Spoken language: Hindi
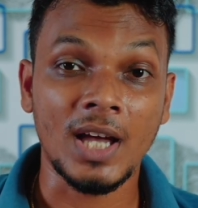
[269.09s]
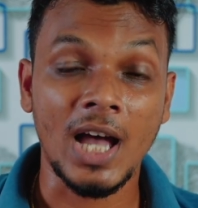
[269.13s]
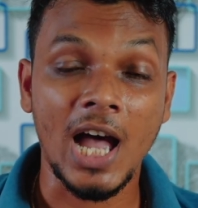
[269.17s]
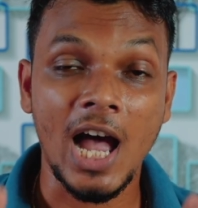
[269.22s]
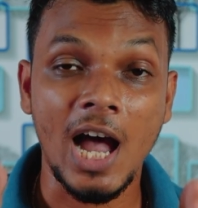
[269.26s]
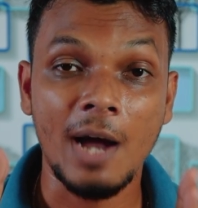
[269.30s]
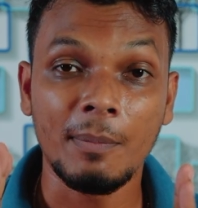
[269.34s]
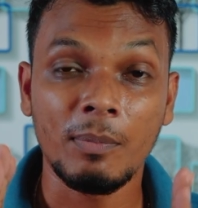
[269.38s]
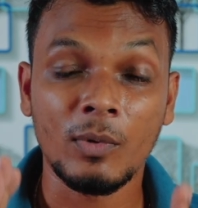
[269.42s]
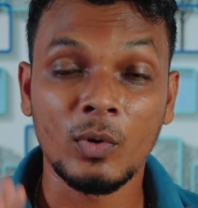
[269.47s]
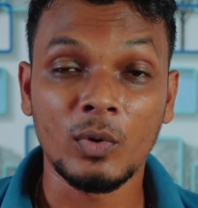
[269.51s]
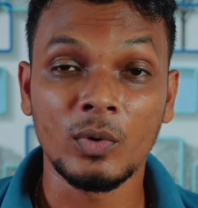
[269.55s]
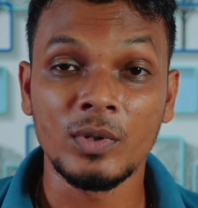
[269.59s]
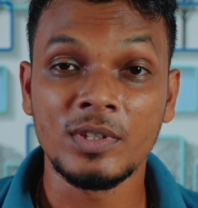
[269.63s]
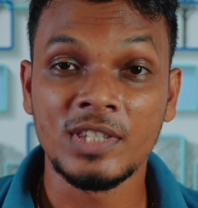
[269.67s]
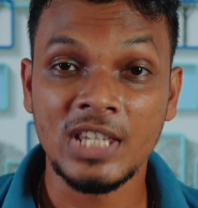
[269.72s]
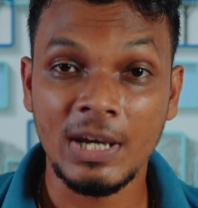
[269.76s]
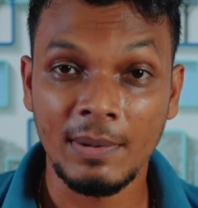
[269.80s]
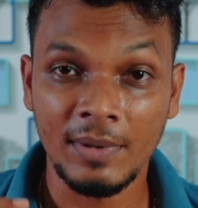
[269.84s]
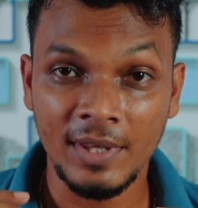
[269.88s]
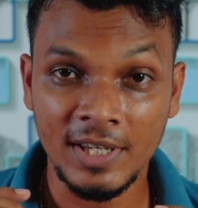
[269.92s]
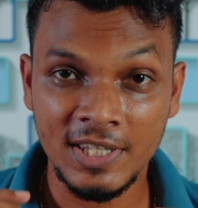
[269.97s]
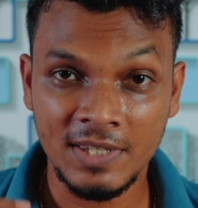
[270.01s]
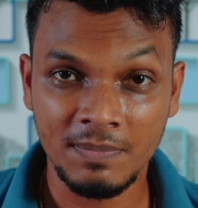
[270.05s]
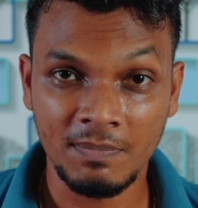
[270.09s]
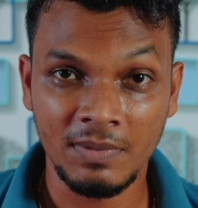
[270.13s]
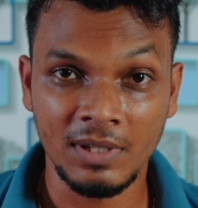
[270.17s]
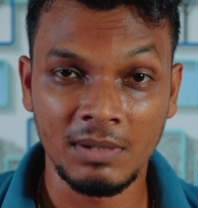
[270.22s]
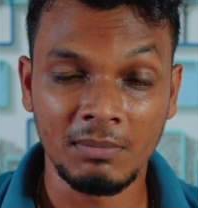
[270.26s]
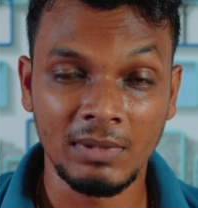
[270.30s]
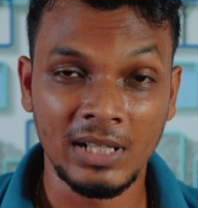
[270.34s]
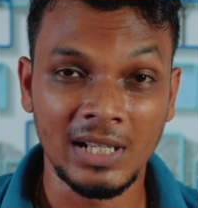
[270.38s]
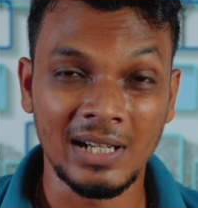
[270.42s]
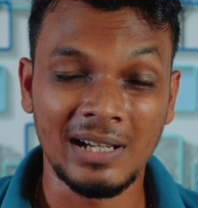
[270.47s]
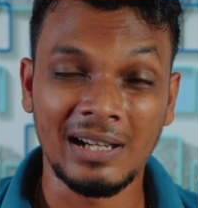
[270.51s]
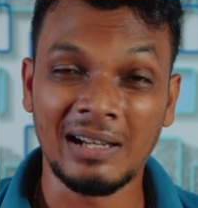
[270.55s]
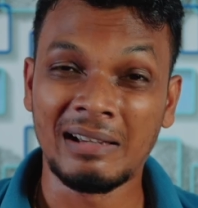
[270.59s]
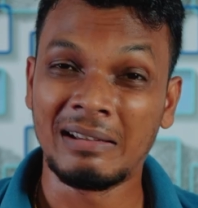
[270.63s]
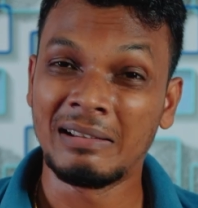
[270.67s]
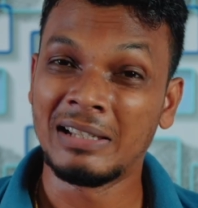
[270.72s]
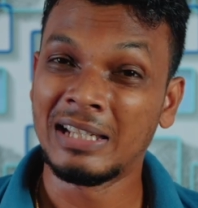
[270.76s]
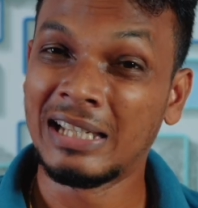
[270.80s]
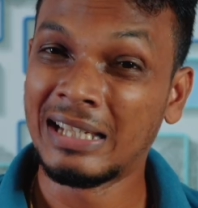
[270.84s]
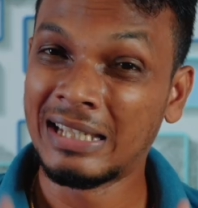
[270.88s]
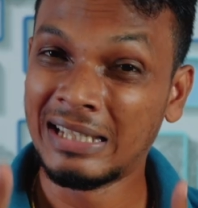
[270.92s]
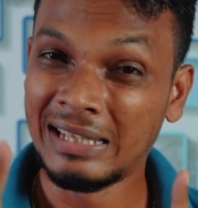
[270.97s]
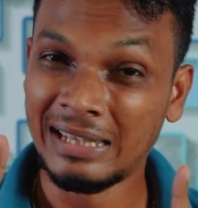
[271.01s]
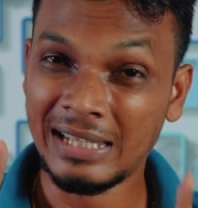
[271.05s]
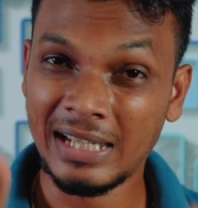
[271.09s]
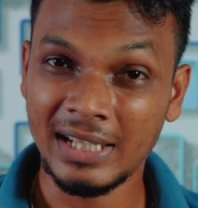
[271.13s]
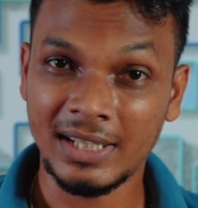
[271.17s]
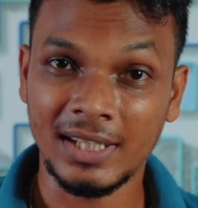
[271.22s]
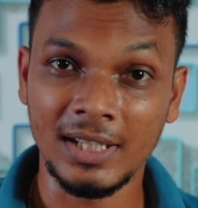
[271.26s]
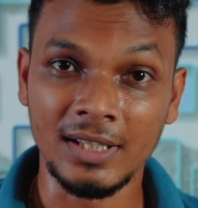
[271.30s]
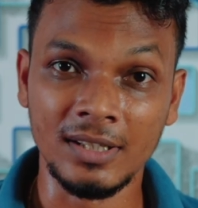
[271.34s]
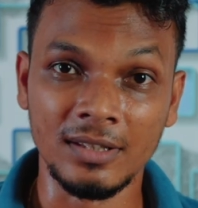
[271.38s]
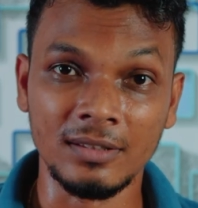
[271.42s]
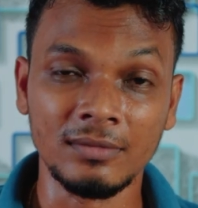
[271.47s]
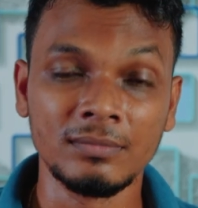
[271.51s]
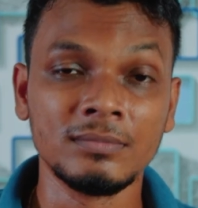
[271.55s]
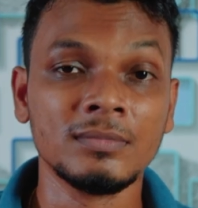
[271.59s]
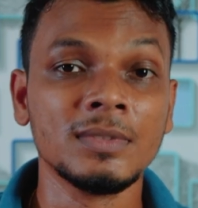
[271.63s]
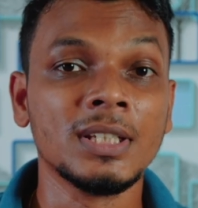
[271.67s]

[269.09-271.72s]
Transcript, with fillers: आपको ज़बरदस्त स्पीड मिलेगा लेकिन